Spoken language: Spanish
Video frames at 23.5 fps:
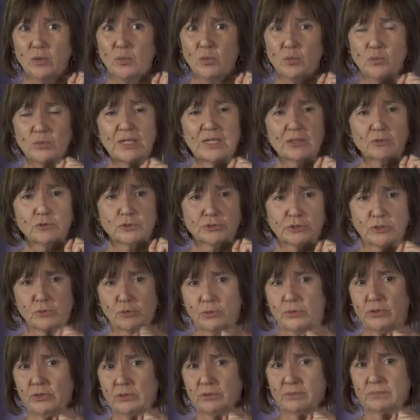Una
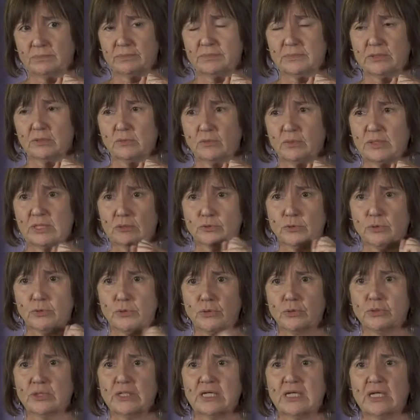constitución una
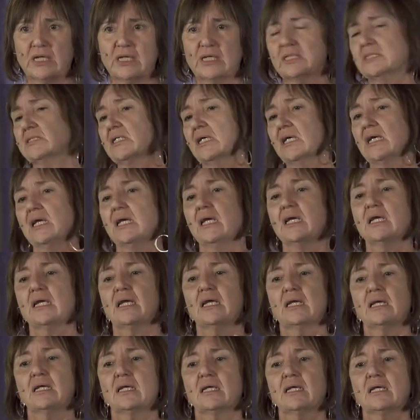Constitución que es
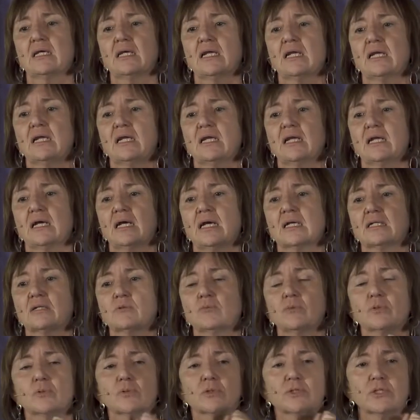eh, el
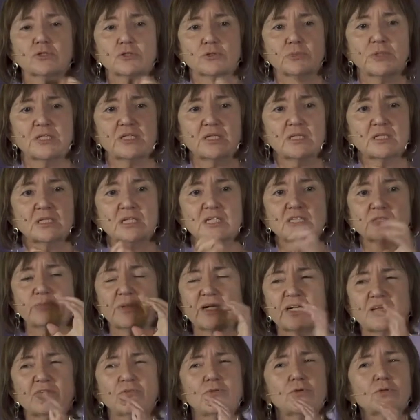artículo 423,
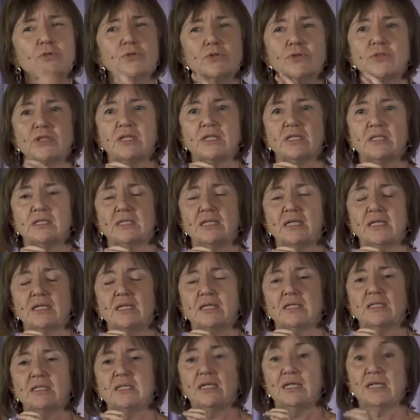párrafo 12
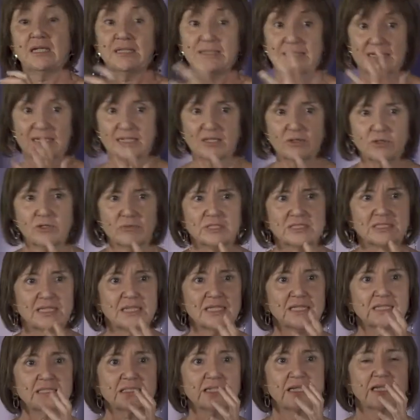del Tratado de
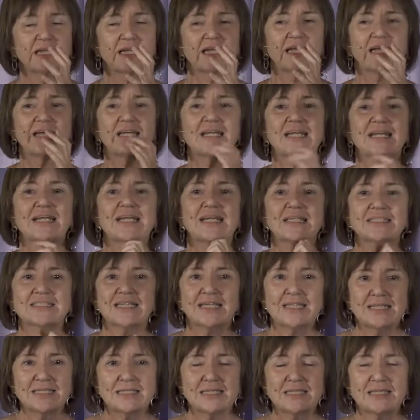Versalles, en el que
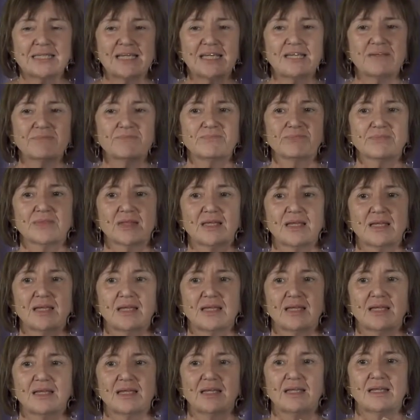se dice
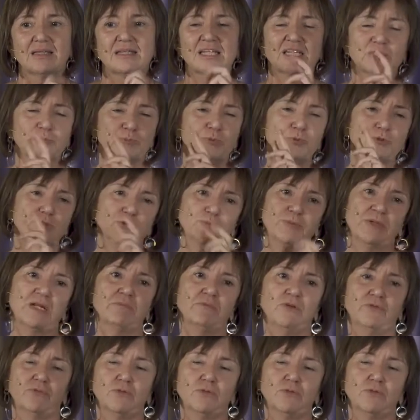tres puntos para mí